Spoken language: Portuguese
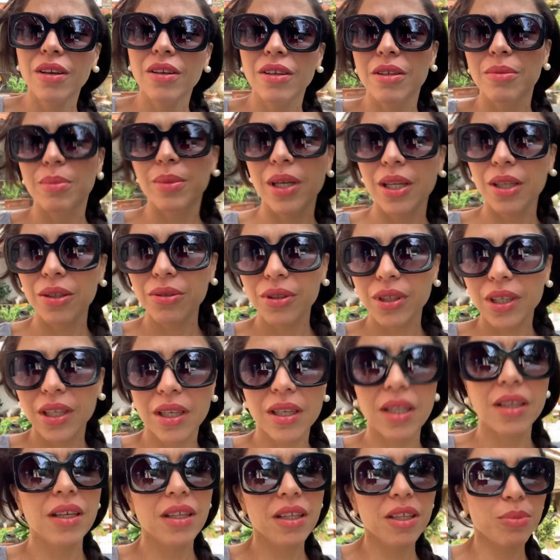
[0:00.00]
Que o marido quer
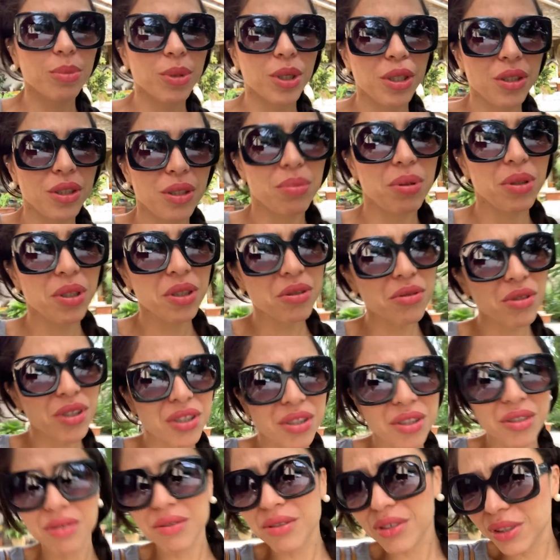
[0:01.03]
ler, né? O marido é bem
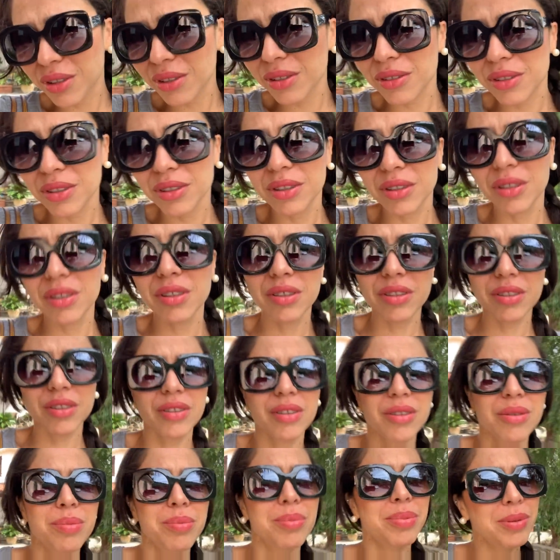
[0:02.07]
enjoadinho com suas coisinhas.
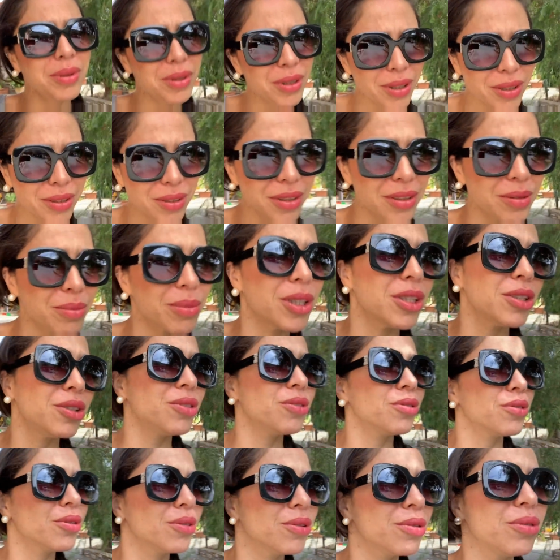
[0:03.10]
Ele é bem
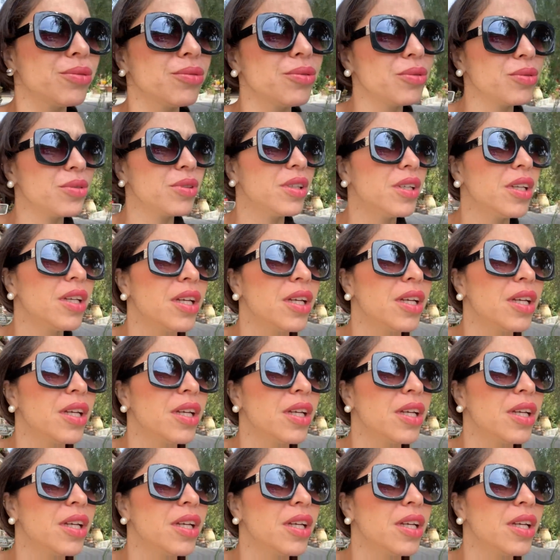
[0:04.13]
cismadinho com tudo.